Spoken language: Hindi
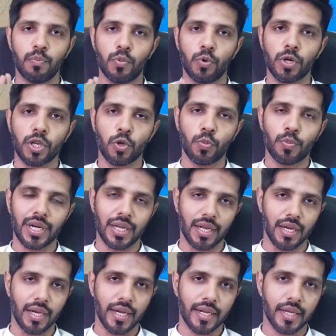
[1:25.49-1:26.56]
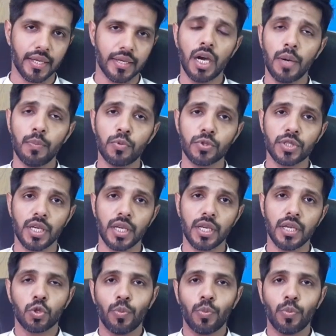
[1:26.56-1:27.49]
बोर्ड के ऊपर लगा कर आप उसे